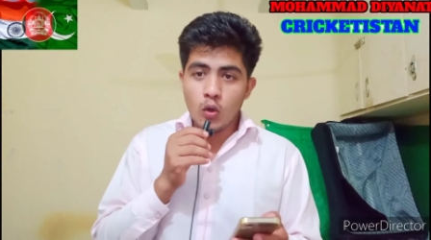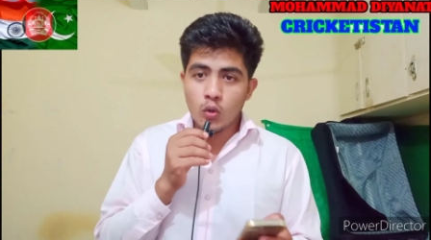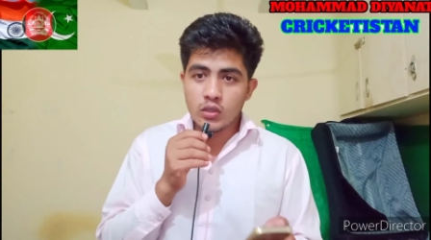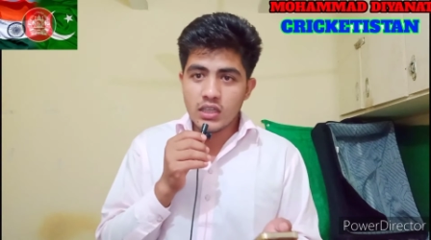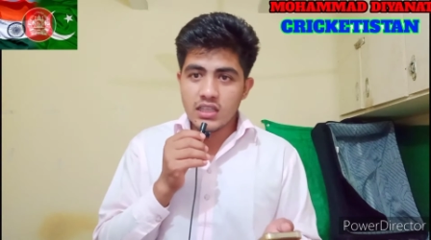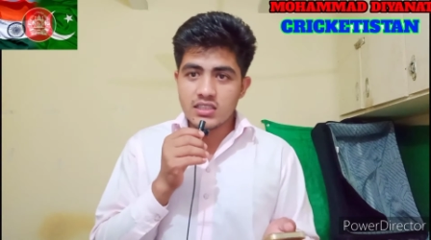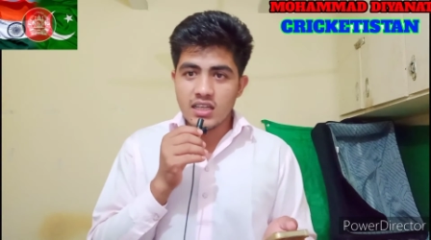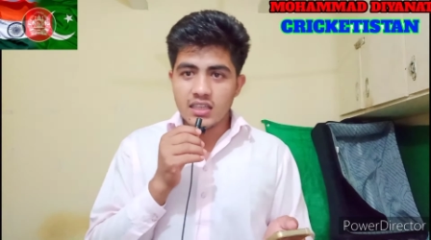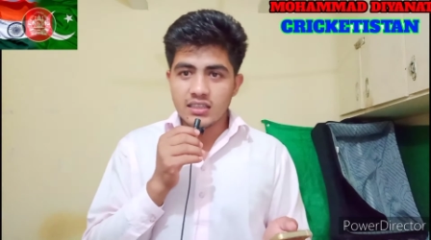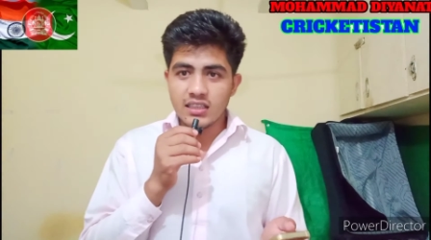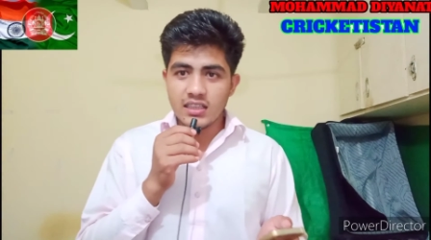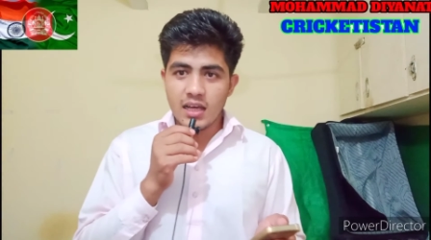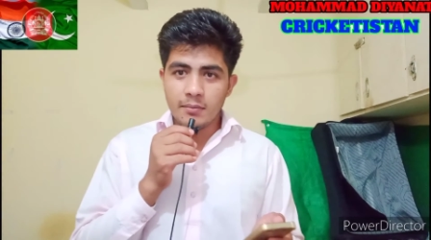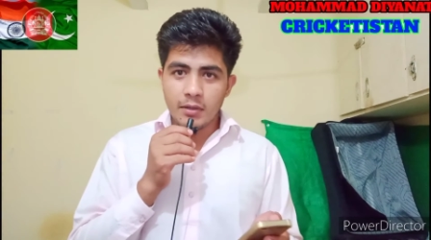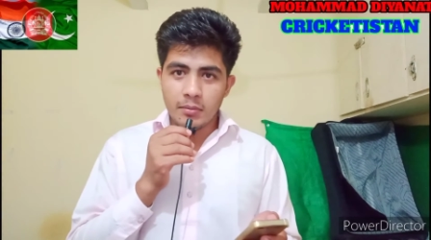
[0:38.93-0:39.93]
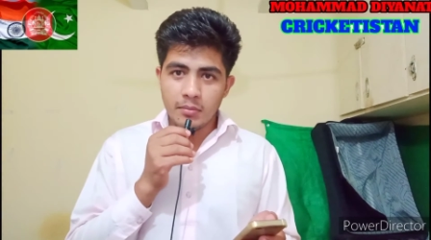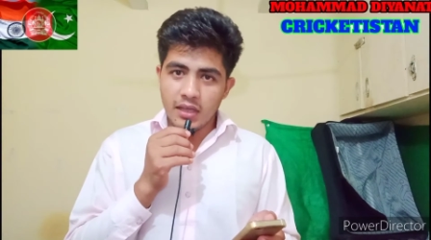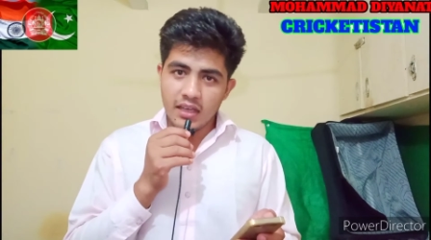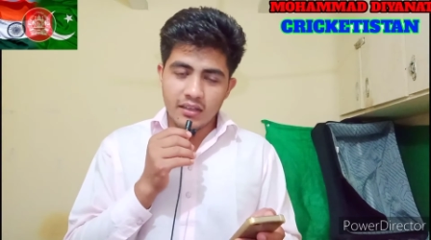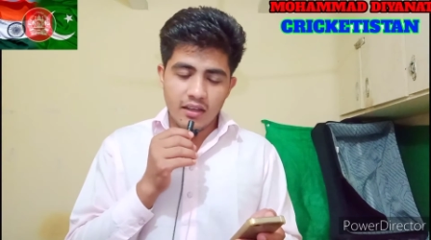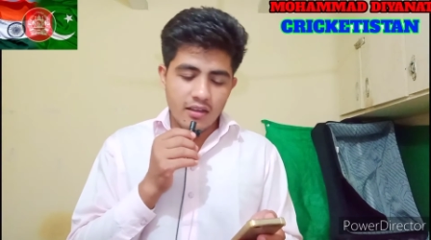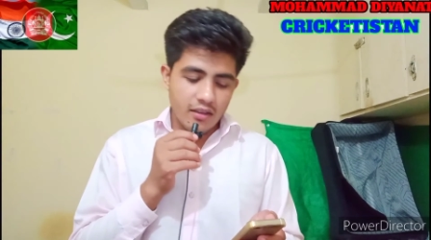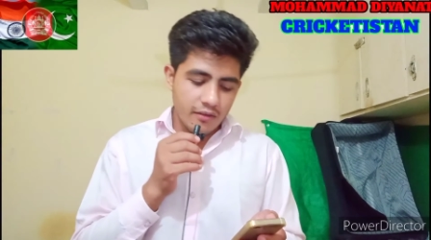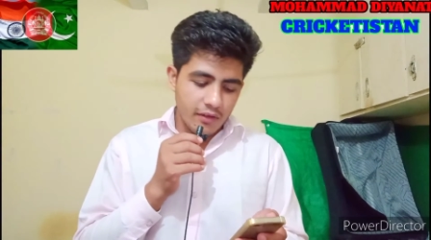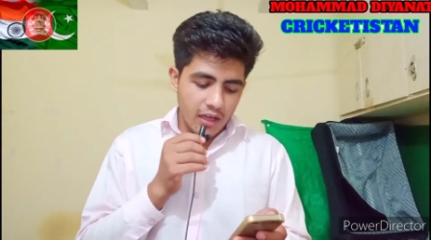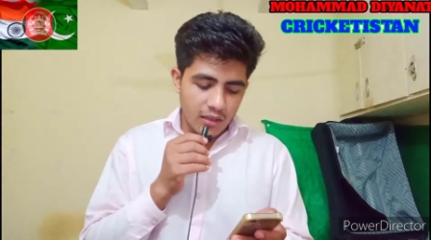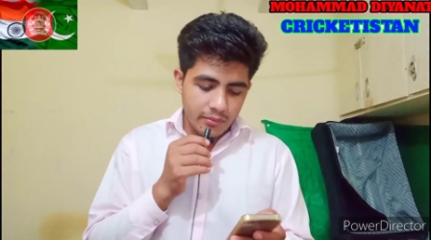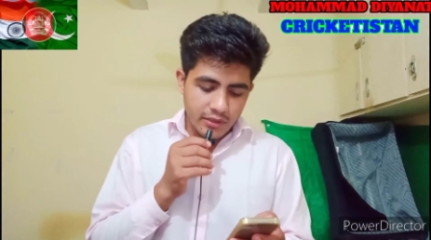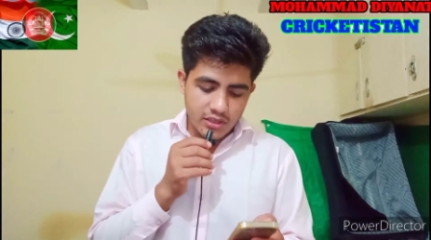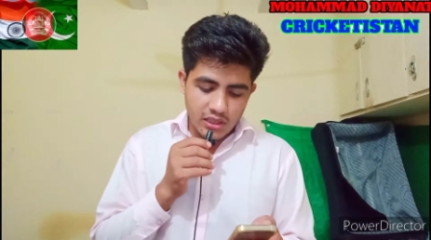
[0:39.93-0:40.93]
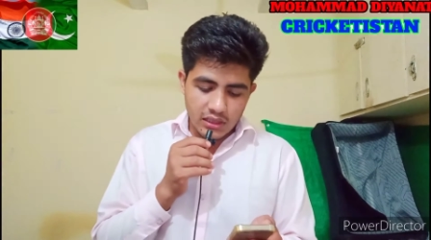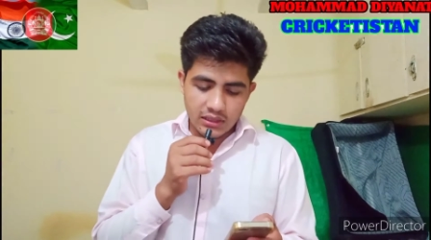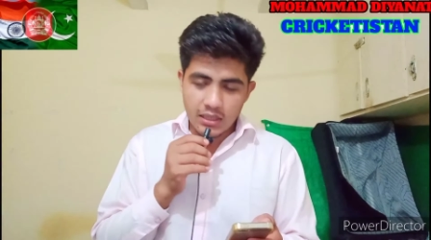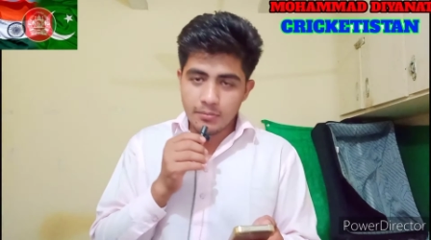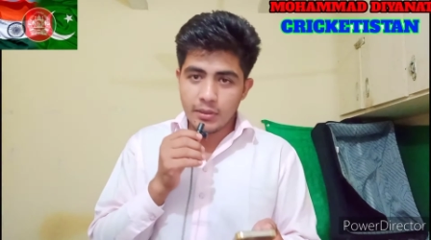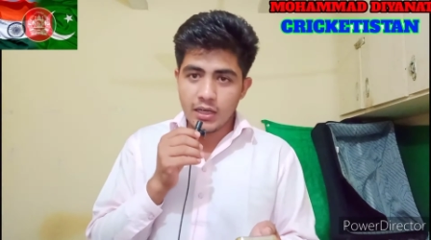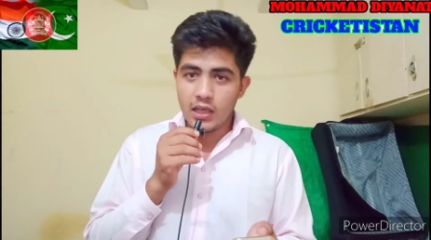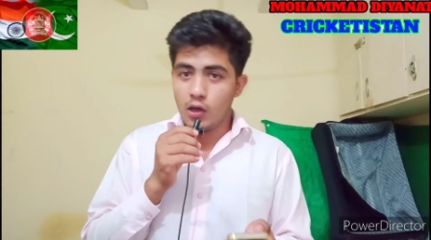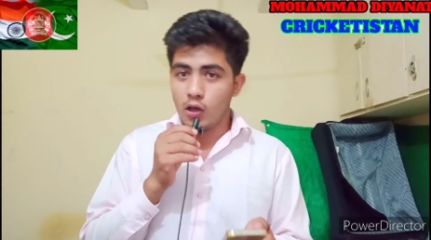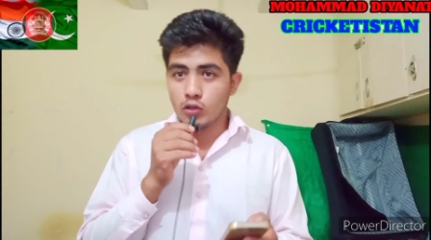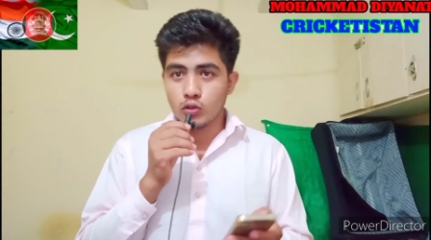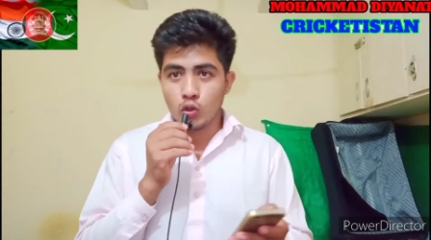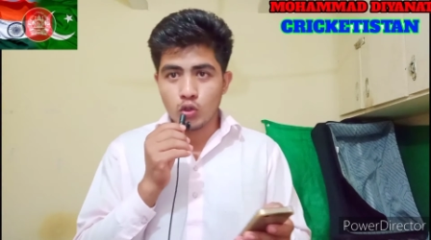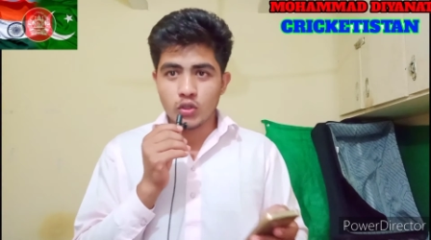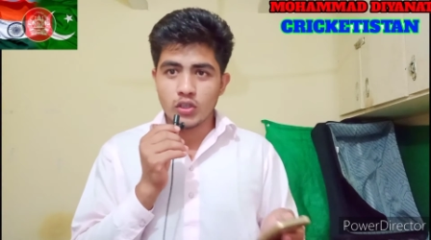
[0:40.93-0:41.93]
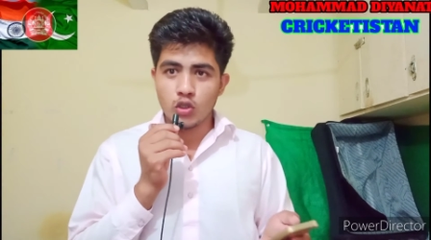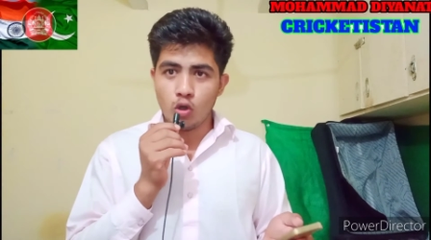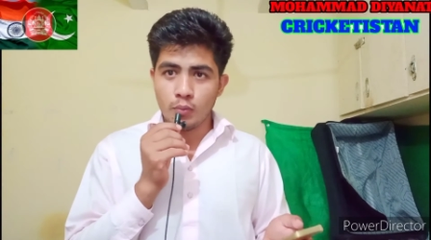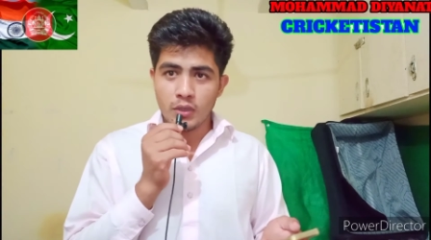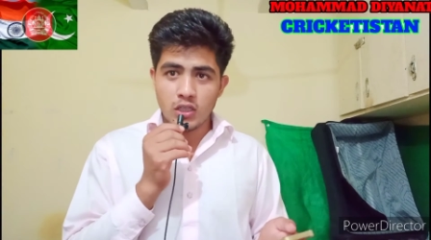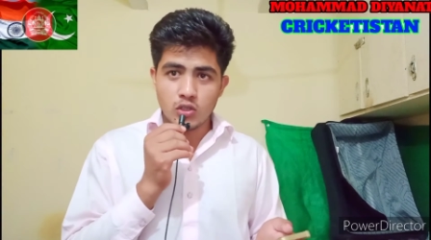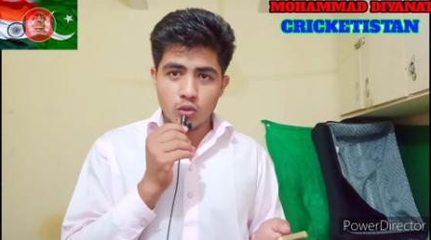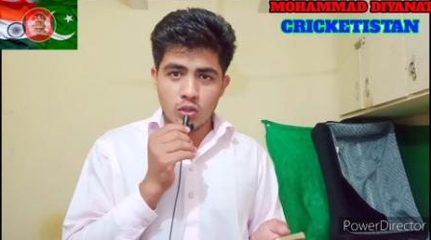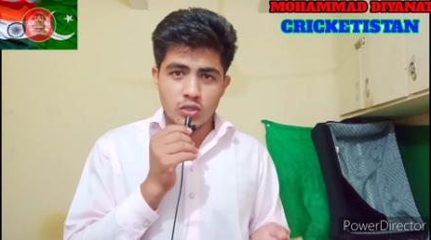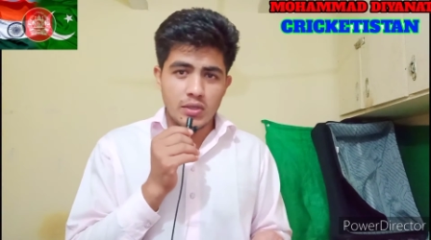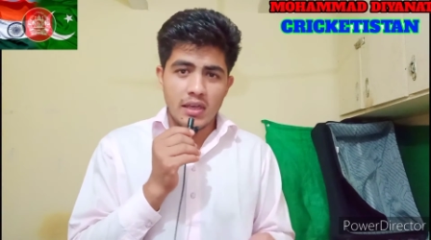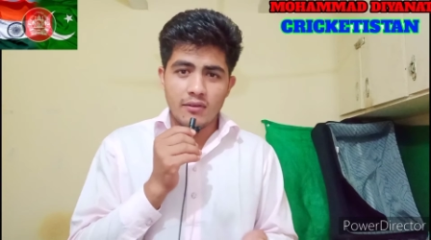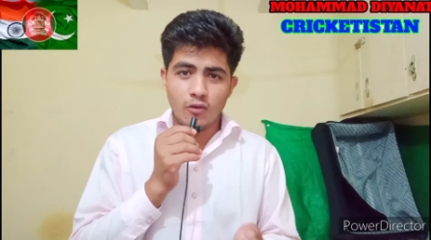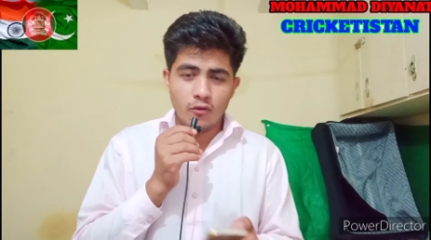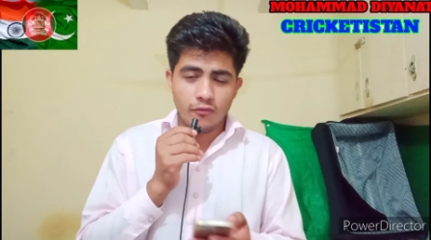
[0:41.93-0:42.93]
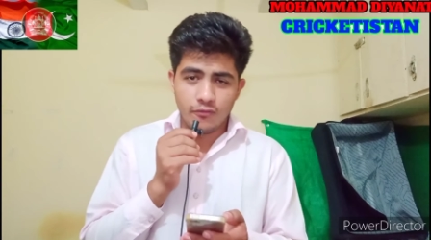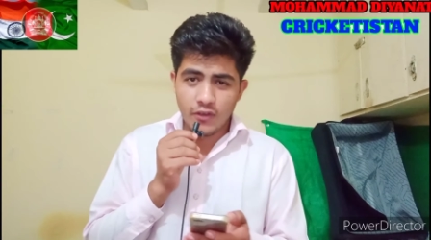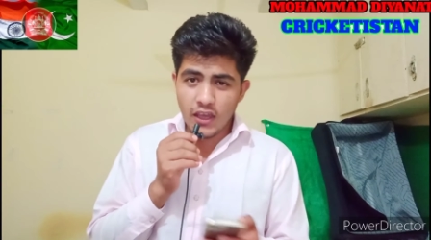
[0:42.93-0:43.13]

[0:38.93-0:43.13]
उनके जाते यहाँ पर मयंक अग्रवाल भी चलते बने और दोनों की ओपनिंग जोड़ी जो है वो